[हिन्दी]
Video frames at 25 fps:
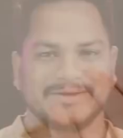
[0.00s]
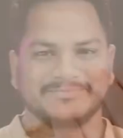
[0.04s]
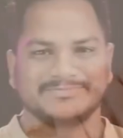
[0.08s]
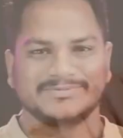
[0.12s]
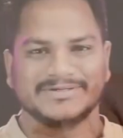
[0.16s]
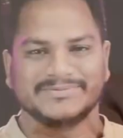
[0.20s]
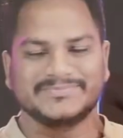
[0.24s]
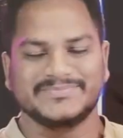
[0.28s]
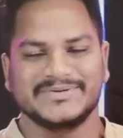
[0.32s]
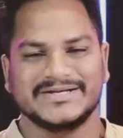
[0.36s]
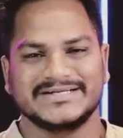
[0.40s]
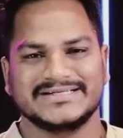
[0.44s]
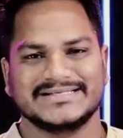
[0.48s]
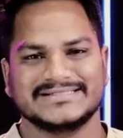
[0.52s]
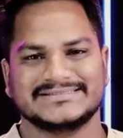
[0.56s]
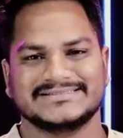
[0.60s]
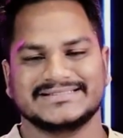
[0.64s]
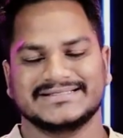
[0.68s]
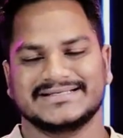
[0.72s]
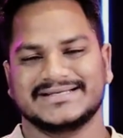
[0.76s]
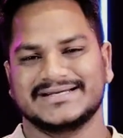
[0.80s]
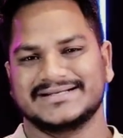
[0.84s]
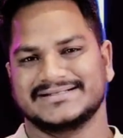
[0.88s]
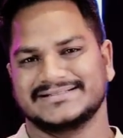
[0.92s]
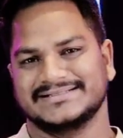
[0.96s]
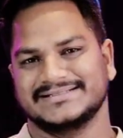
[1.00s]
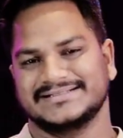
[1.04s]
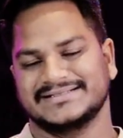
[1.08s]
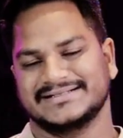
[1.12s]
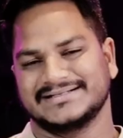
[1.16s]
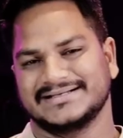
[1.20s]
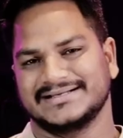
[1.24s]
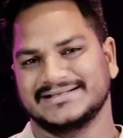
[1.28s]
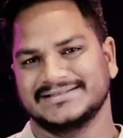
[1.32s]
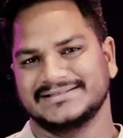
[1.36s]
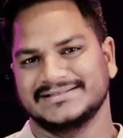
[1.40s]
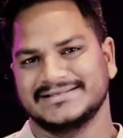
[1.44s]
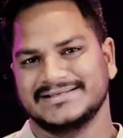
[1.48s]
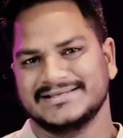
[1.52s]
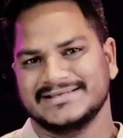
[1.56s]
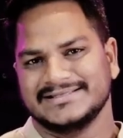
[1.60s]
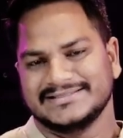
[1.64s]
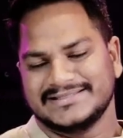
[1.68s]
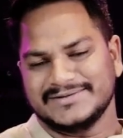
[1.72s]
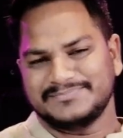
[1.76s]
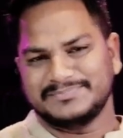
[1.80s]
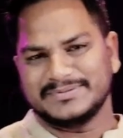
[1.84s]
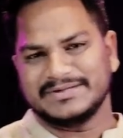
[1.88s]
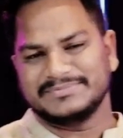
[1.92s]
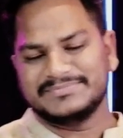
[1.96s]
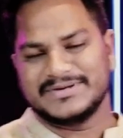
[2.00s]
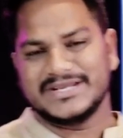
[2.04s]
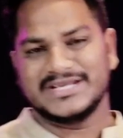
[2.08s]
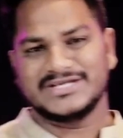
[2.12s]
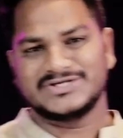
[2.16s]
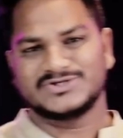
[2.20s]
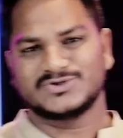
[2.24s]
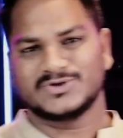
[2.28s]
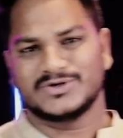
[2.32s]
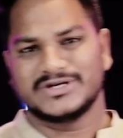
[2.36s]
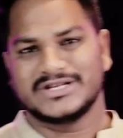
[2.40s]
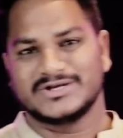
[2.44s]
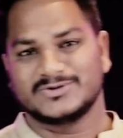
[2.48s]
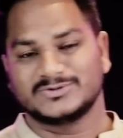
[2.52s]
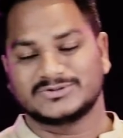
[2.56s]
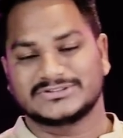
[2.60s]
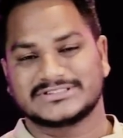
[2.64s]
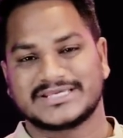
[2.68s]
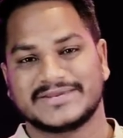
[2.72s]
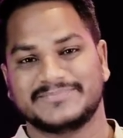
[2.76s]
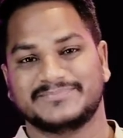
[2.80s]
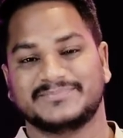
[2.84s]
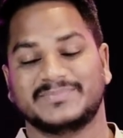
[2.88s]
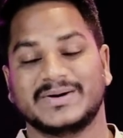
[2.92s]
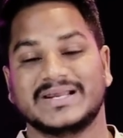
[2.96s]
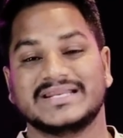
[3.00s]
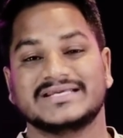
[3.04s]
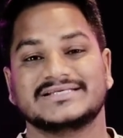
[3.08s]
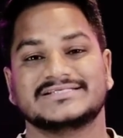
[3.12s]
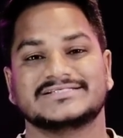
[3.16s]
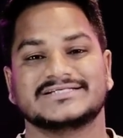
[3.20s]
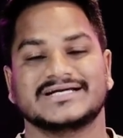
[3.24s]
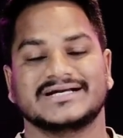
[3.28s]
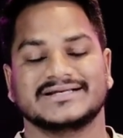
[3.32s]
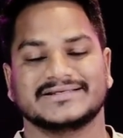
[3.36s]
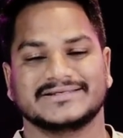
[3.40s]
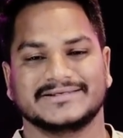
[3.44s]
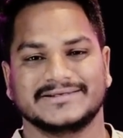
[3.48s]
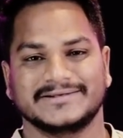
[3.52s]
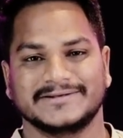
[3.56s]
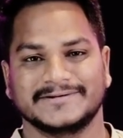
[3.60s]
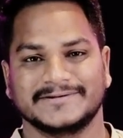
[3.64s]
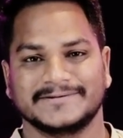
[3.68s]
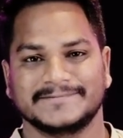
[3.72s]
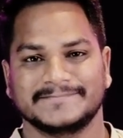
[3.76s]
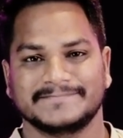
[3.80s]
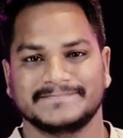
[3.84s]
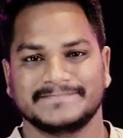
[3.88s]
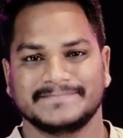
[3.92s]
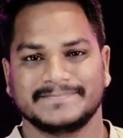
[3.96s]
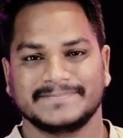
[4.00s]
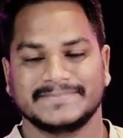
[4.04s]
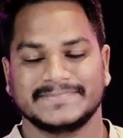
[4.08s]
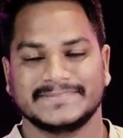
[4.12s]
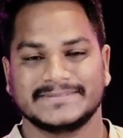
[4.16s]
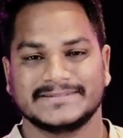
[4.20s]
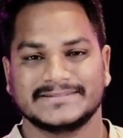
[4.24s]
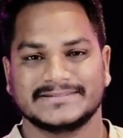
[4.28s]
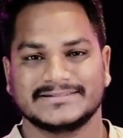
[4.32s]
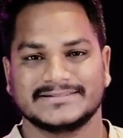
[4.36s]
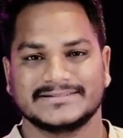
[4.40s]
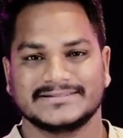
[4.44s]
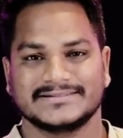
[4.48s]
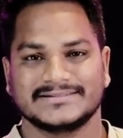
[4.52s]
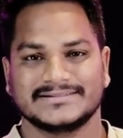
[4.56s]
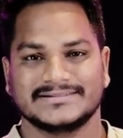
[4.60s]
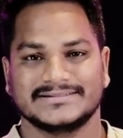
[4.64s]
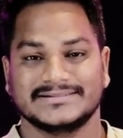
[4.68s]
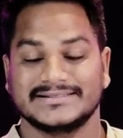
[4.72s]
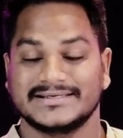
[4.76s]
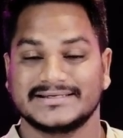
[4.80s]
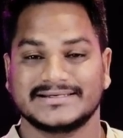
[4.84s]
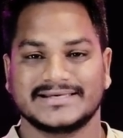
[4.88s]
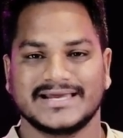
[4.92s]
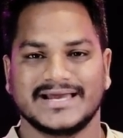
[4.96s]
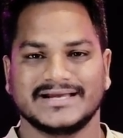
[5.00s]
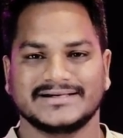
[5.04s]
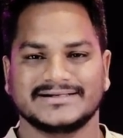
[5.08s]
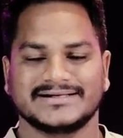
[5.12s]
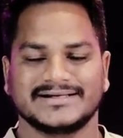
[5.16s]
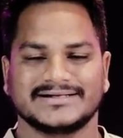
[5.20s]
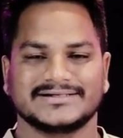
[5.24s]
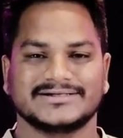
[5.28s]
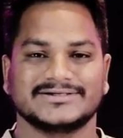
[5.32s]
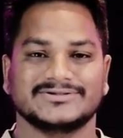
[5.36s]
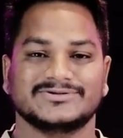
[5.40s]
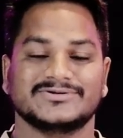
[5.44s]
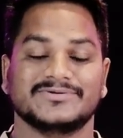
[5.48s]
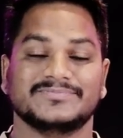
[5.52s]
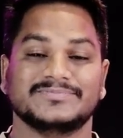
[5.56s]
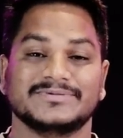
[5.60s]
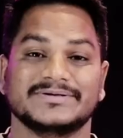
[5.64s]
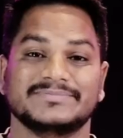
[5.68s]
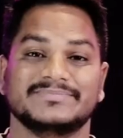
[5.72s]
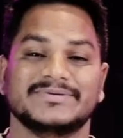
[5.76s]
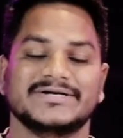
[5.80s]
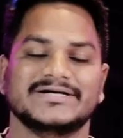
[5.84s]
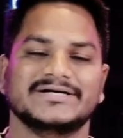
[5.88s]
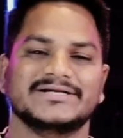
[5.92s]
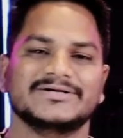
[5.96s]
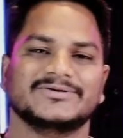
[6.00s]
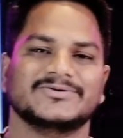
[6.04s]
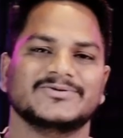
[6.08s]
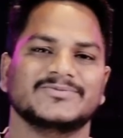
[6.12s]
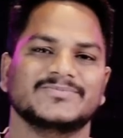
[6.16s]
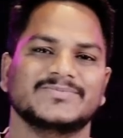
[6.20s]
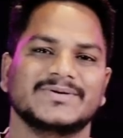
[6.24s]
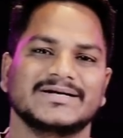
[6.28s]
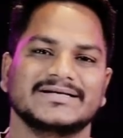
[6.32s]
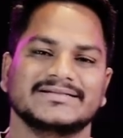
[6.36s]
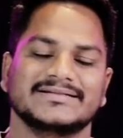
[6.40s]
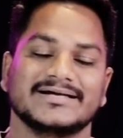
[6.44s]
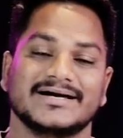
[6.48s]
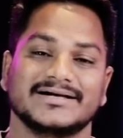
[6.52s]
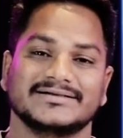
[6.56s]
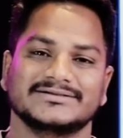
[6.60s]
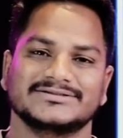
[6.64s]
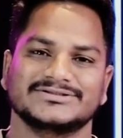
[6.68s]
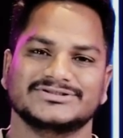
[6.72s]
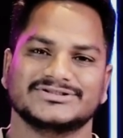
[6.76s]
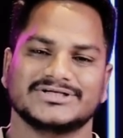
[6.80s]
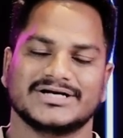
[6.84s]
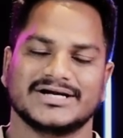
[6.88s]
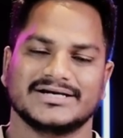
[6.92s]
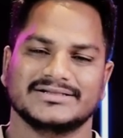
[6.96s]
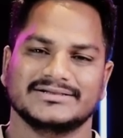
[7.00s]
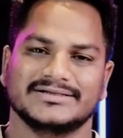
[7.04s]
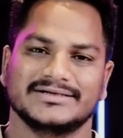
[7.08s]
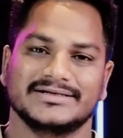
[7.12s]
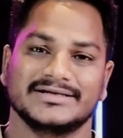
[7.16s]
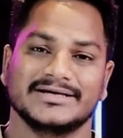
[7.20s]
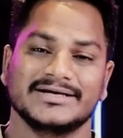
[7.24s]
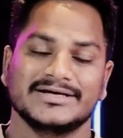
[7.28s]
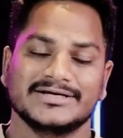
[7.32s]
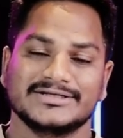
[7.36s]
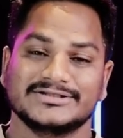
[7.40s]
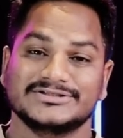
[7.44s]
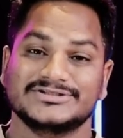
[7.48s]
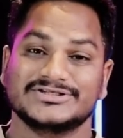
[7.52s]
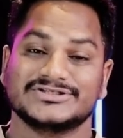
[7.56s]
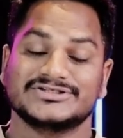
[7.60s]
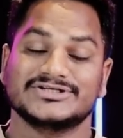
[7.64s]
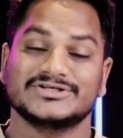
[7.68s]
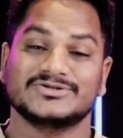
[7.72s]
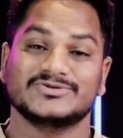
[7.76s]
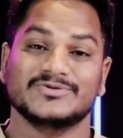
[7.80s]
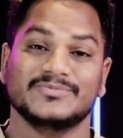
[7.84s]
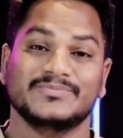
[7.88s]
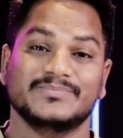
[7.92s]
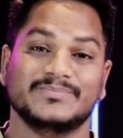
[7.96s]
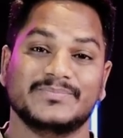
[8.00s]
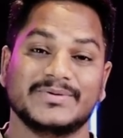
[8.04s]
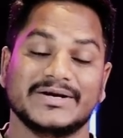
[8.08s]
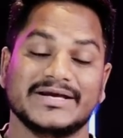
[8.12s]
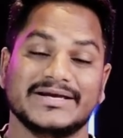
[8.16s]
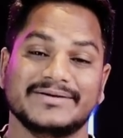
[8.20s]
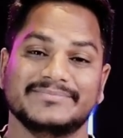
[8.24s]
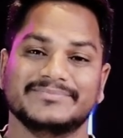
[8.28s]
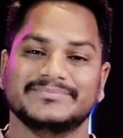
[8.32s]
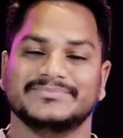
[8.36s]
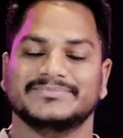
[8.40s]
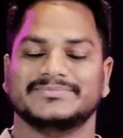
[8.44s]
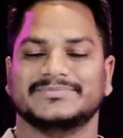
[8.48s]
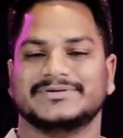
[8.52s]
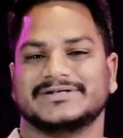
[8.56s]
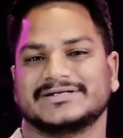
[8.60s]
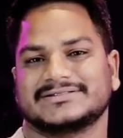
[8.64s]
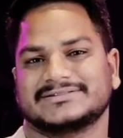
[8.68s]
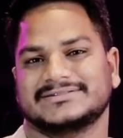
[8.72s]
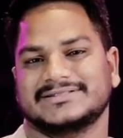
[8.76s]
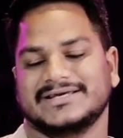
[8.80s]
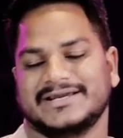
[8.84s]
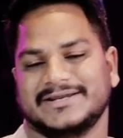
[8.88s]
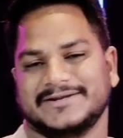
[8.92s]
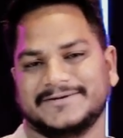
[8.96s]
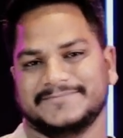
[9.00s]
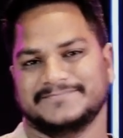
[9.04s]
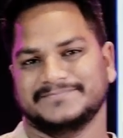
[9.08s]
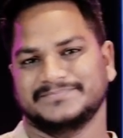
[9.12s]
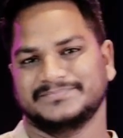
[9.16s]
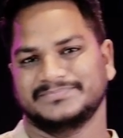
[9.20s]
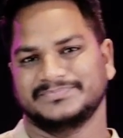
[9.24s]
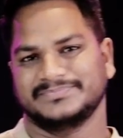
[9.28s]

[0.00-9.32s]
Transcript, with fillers: अपने बेटे से करने लगा तब परमेश्वर ने उसकी परीक्षा की ये कह करके तो अपने बेटे को बलिदान चढ़ा दे जिसे तू तो प्रेम रखता है